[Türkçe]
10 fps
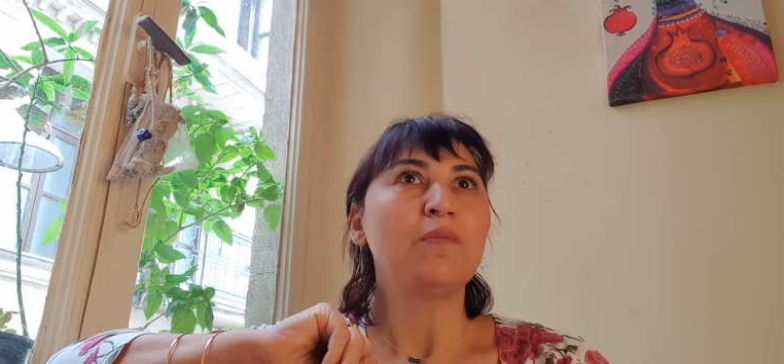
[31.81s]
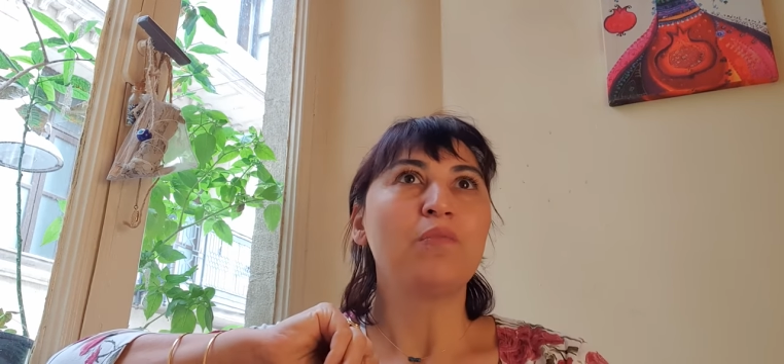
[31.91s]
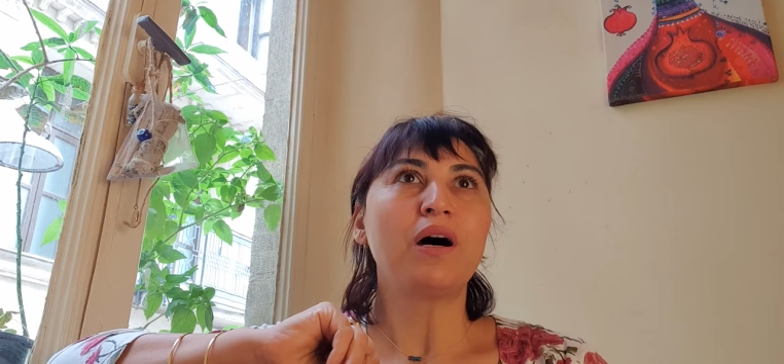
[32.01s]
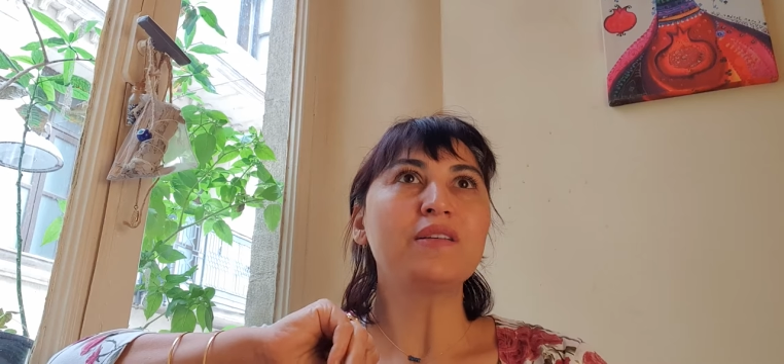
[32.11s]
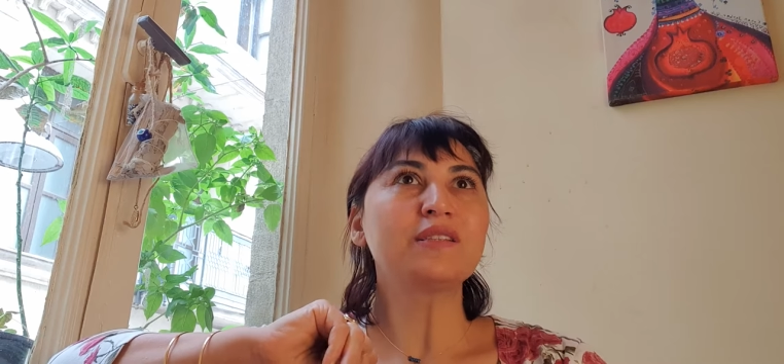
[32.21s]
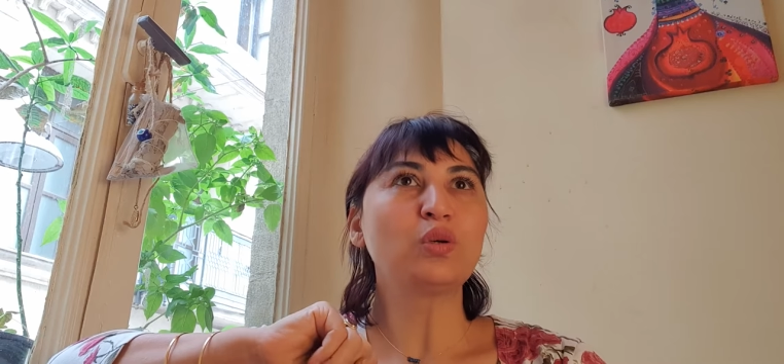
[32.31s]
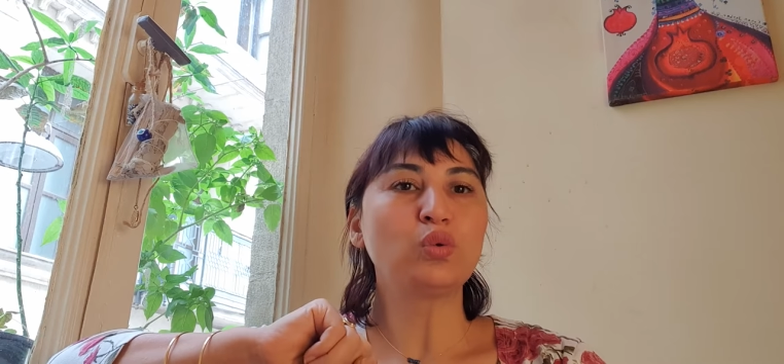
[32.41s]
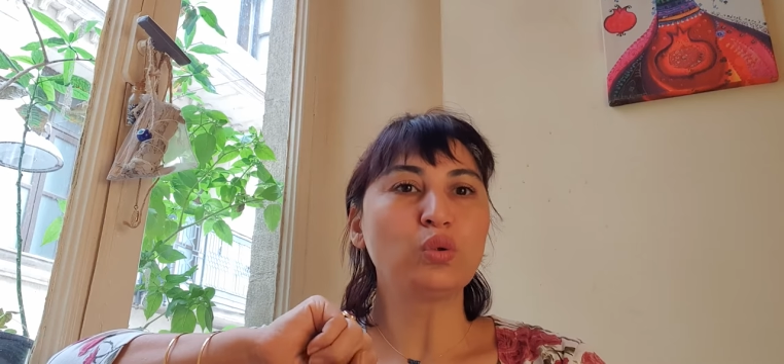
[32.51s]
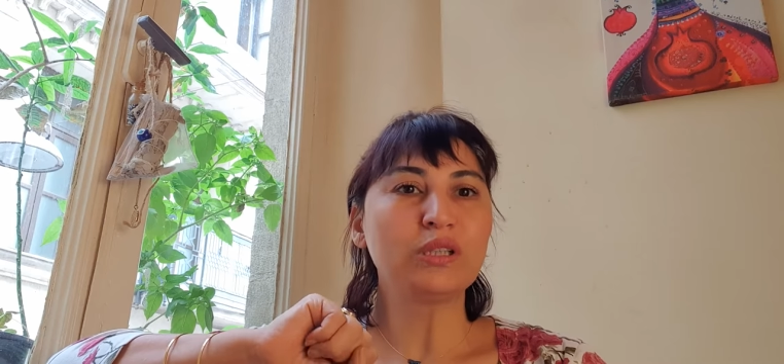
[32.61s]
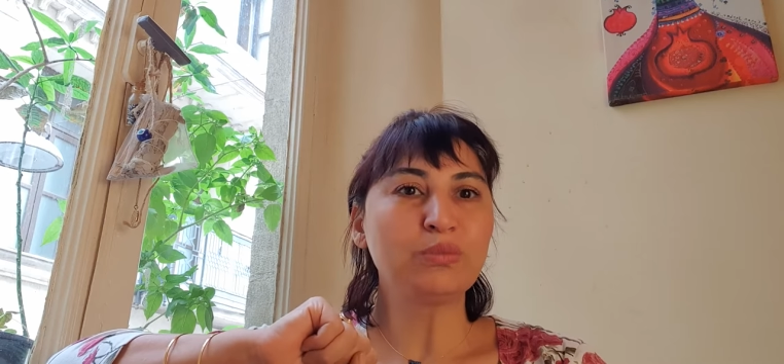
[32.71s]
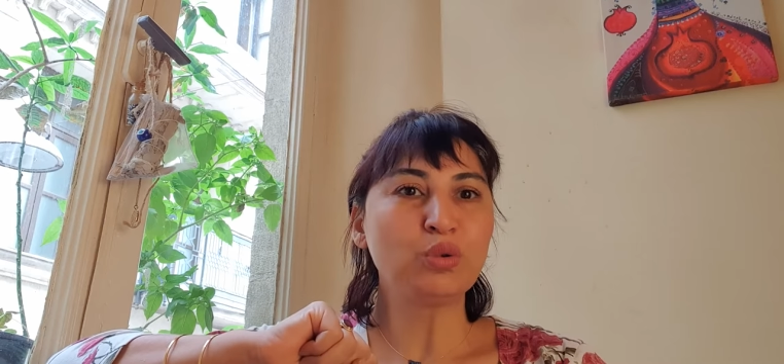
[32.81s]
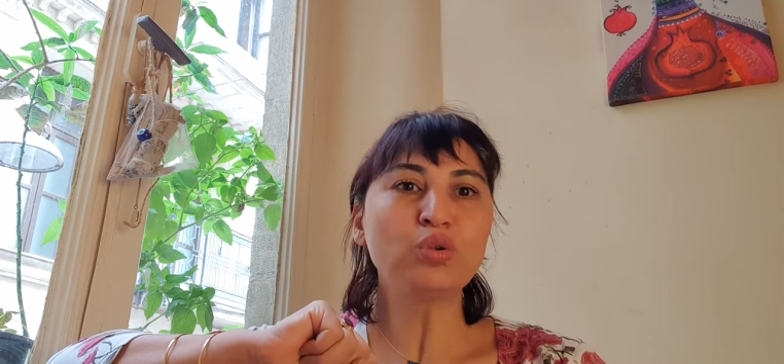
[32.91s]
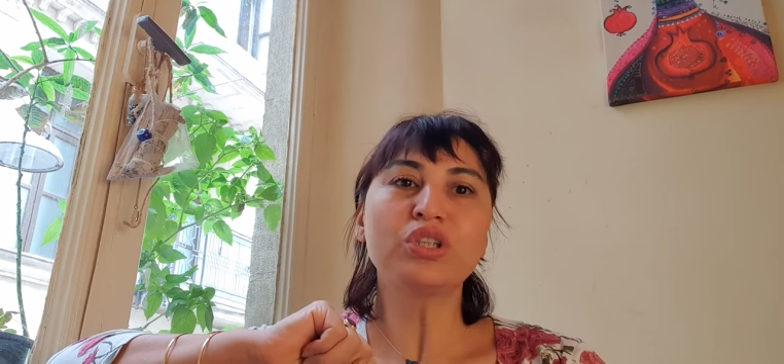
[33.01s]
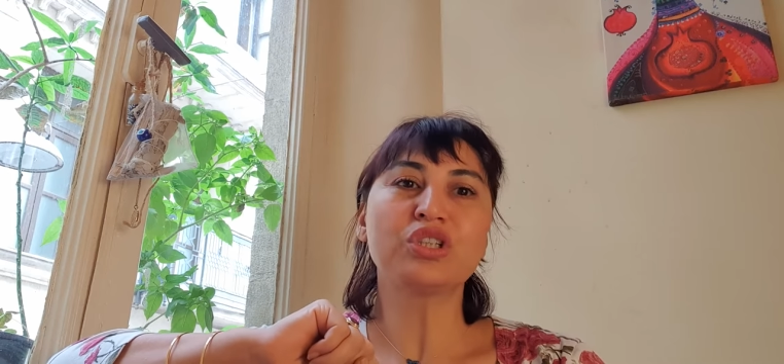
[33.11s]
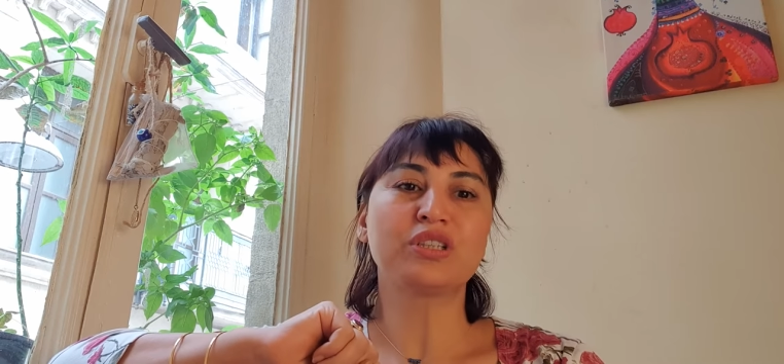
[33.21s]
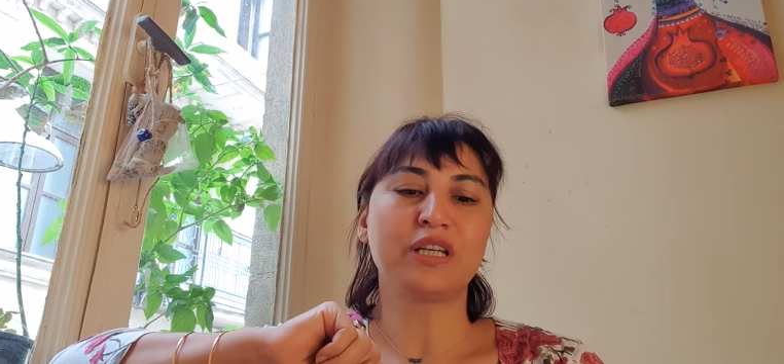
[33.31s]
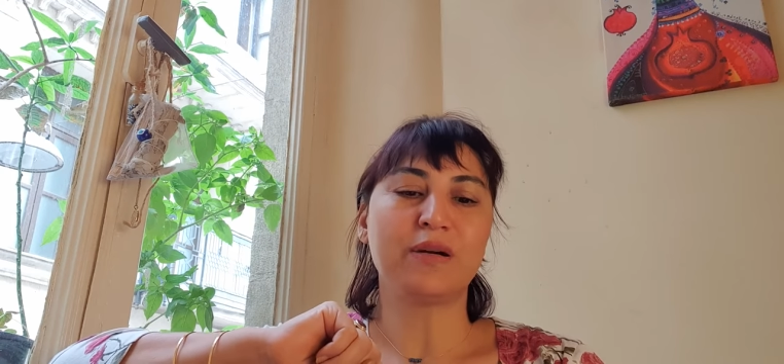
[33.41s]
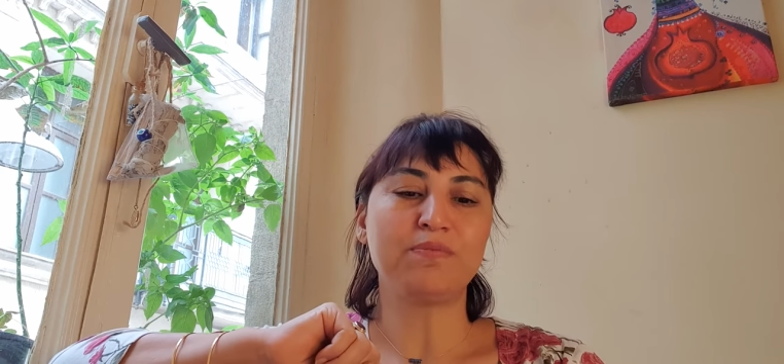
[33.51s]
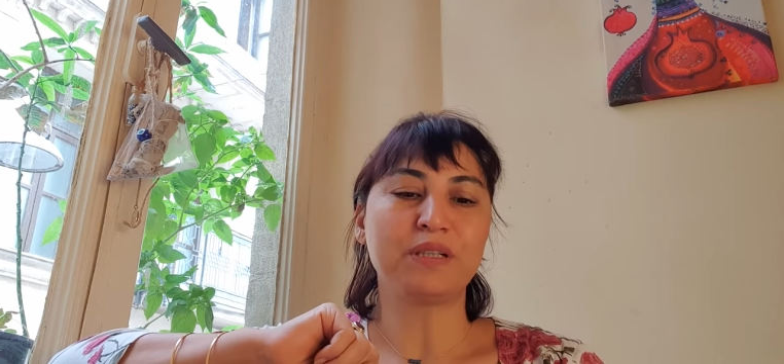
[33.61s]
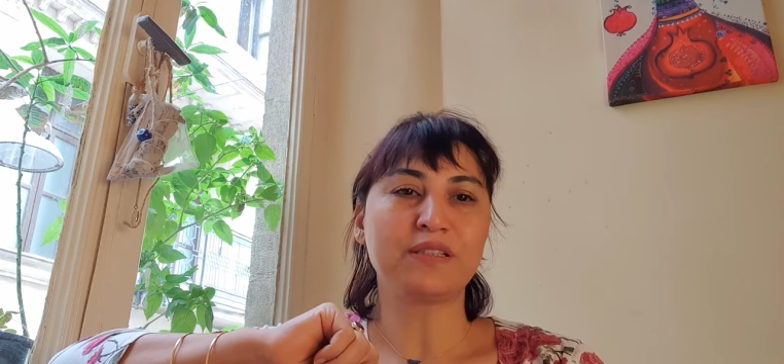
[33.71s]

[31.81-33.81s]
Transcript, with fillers: bazı konularımı yurt dışında yapmak